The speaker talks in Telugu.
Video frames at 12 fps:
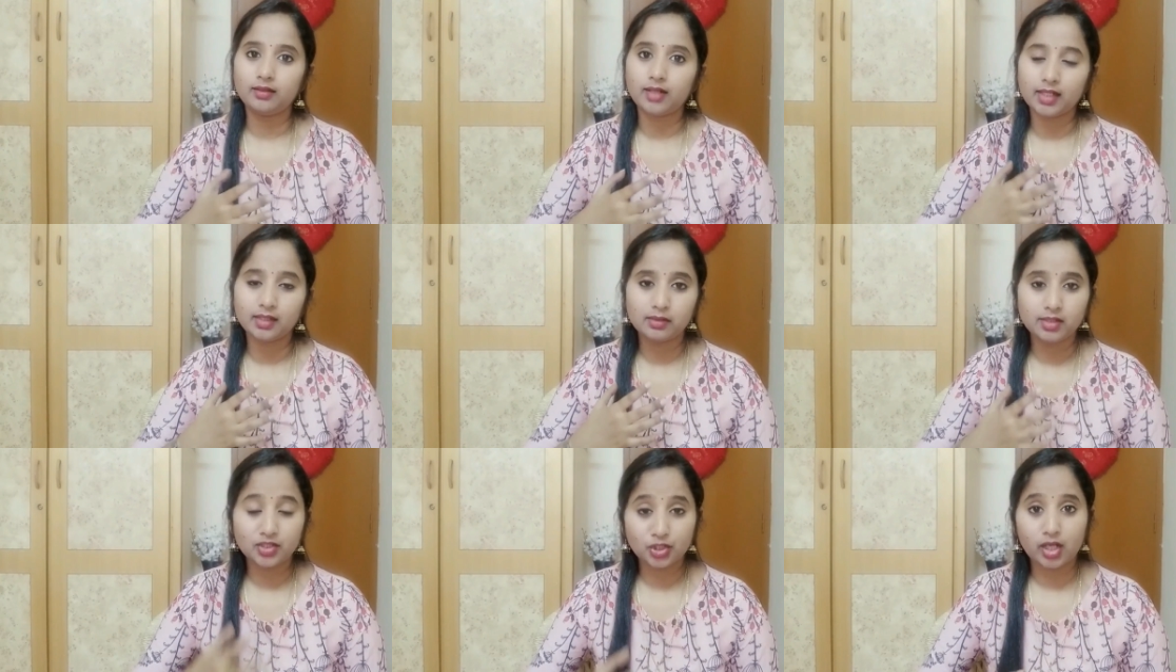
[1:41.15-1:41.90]

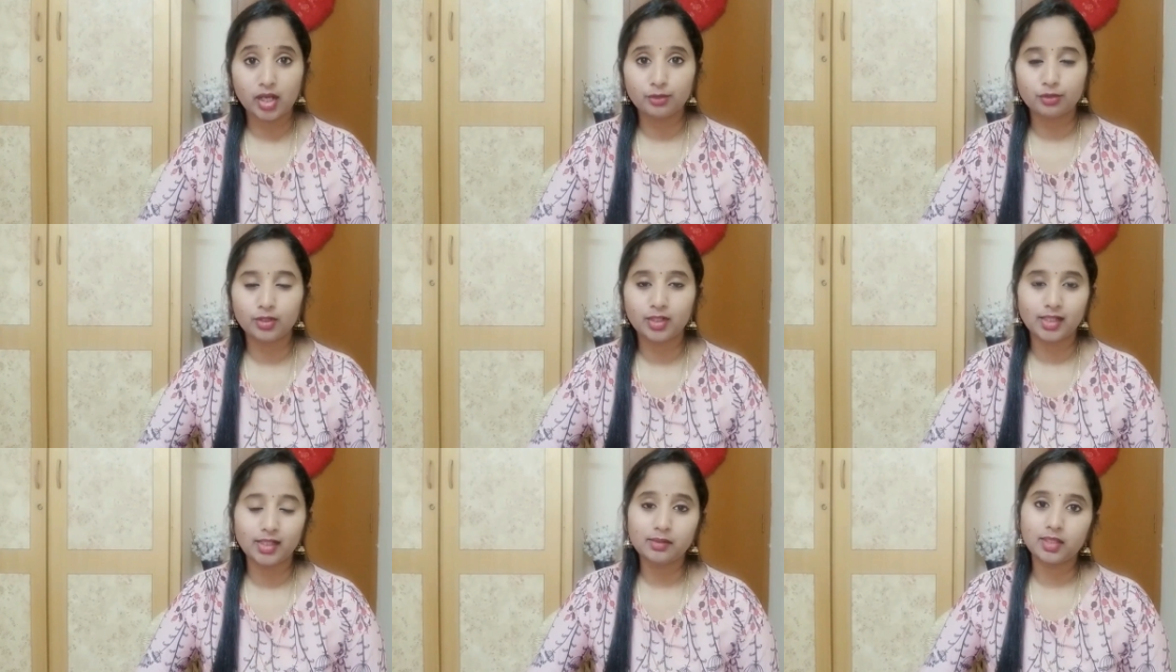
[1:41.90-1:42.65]
డ్రైనెస్ నుంచి కంట్రోల్
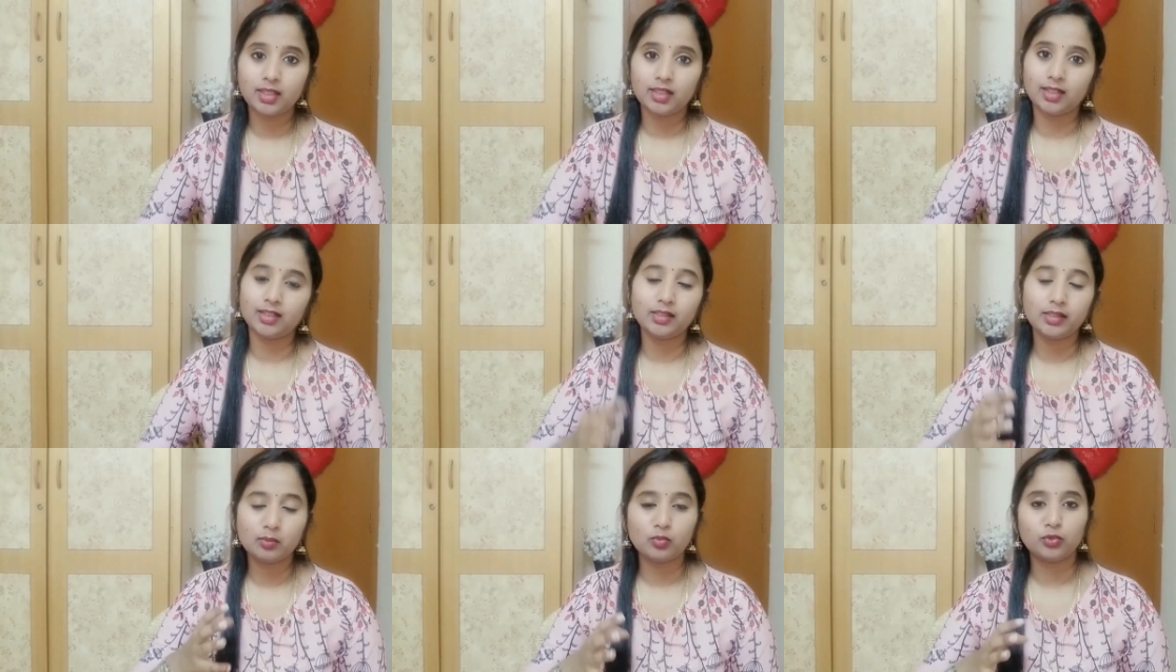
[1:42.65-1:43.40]
అయ్యి స్కిన్
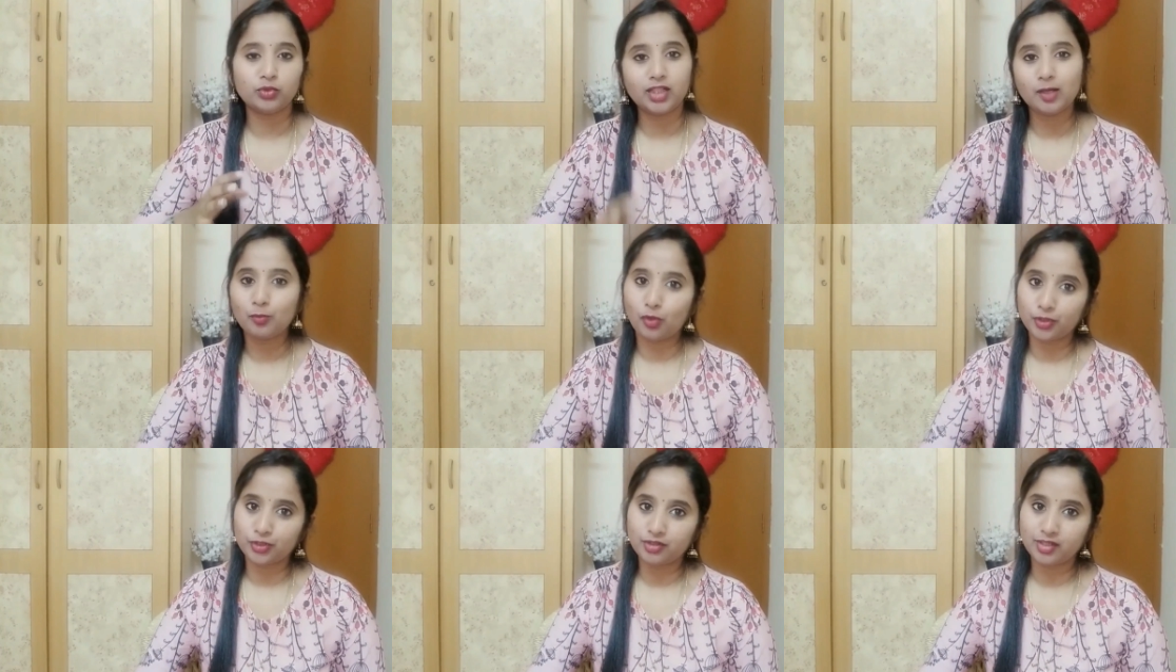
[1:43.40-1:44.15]
అనేది స్మూత్గా
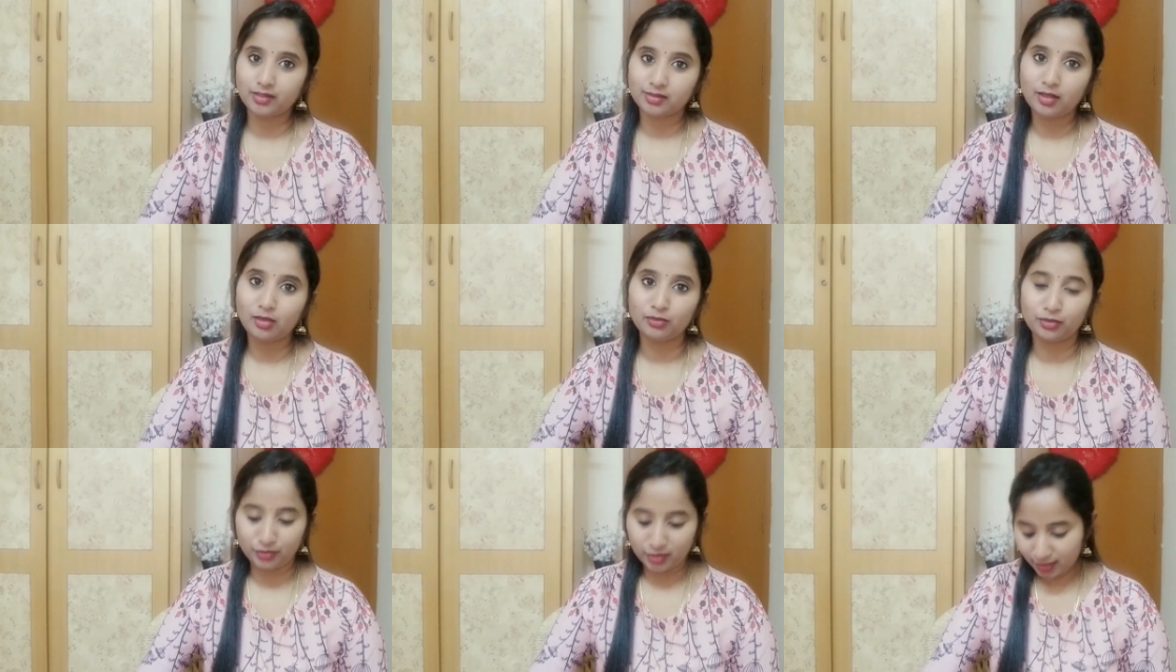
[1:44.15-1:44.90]
మాయిశ్చరైజ్డ్గా
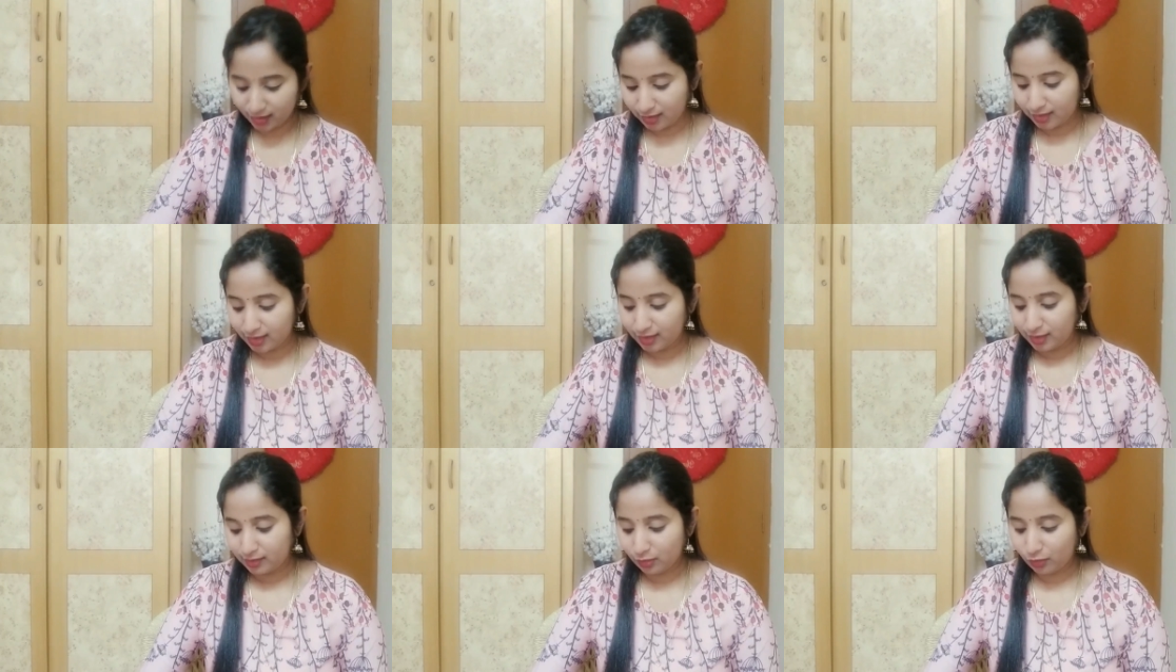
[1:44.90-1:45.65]
ఉంటుంది
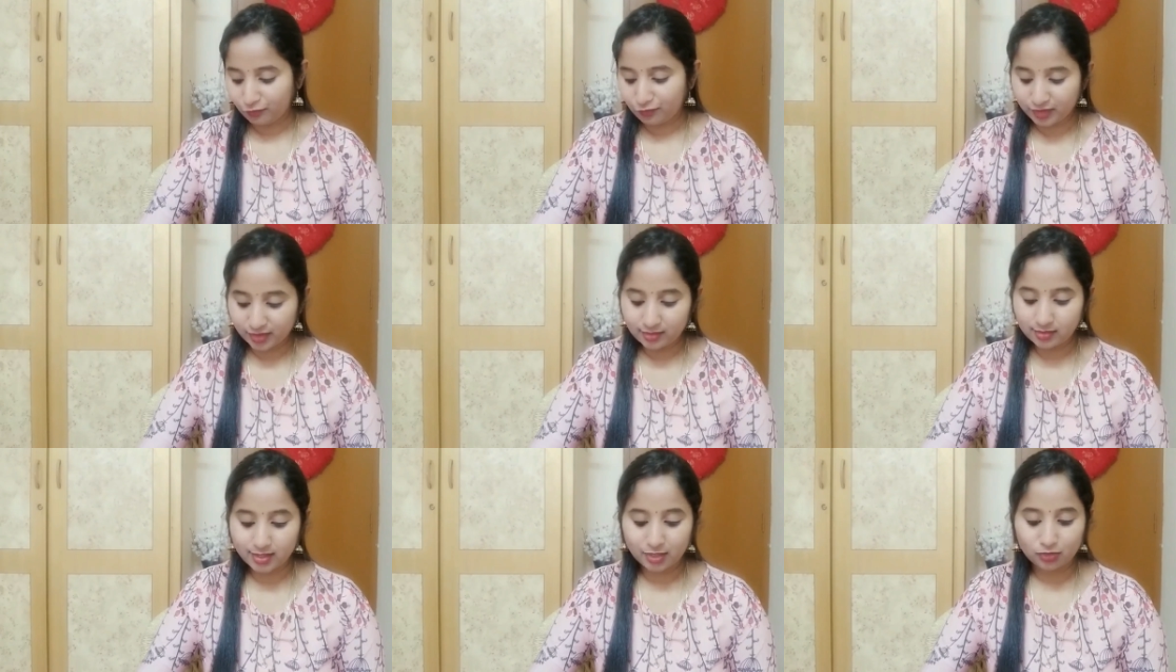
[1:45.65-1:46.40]
సో ఫస్ట్
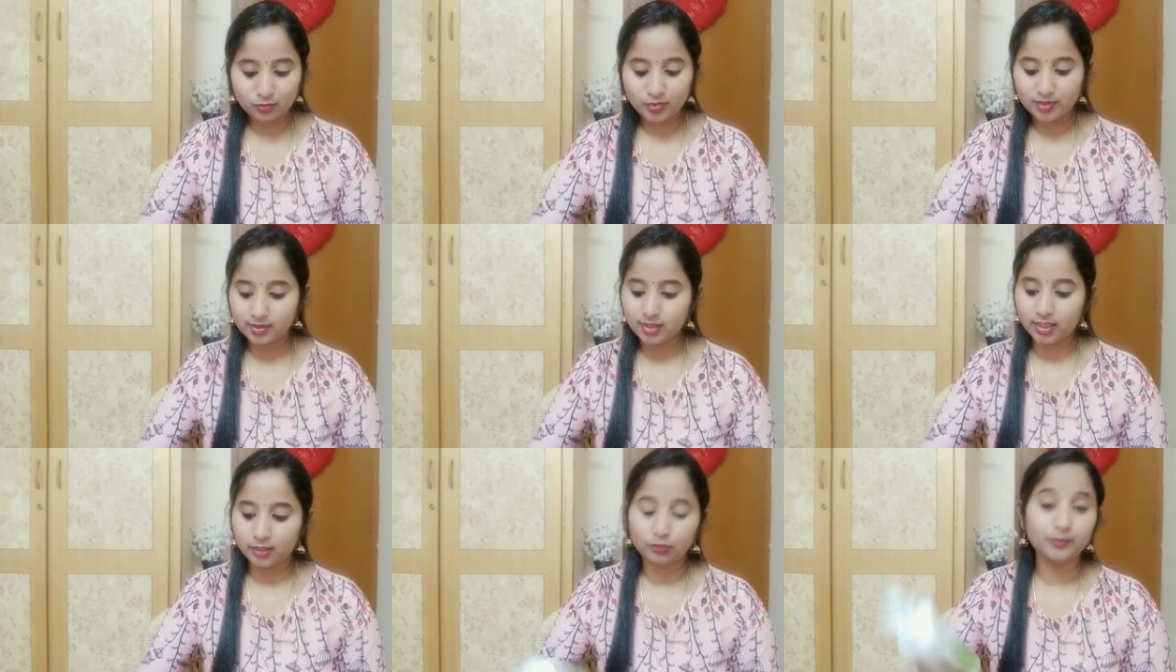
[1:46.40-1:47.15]
ఫస్ట్ నేను
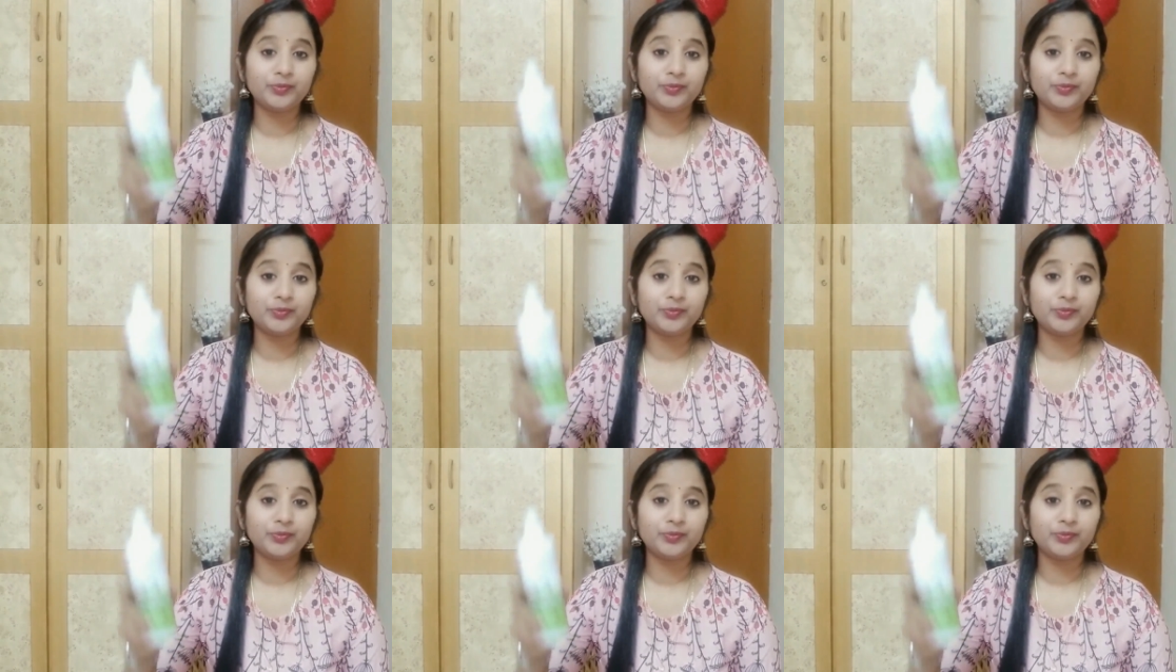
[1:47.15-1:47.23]
చూపిస్తున్నాను